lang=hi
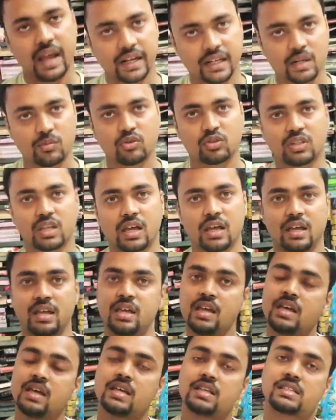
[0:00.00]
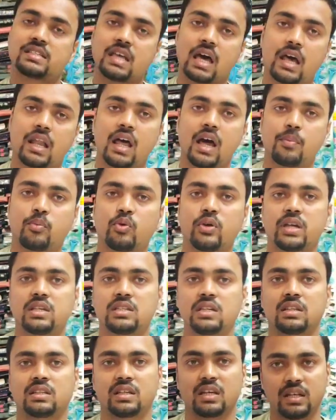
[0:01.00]
आइटम होता है सारा आपको एक
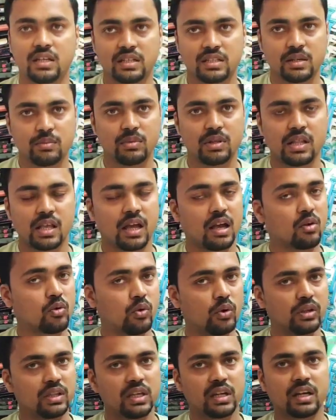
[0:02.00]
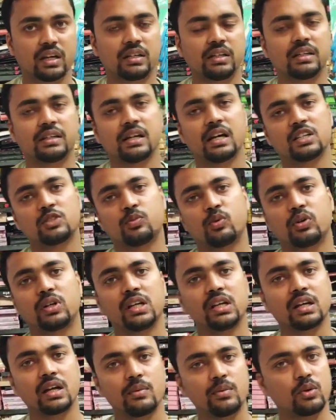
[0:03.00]
छत के नीचे मिल जाएगा कोई दिक्कत नहीं
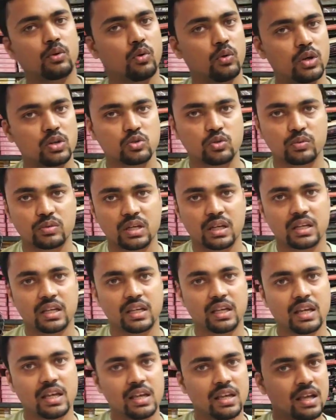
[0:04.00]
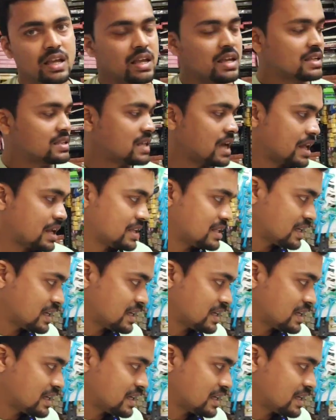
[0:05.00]
ट्रांसपोर्टिंग का भी कोई सुविधा नहीं है सारा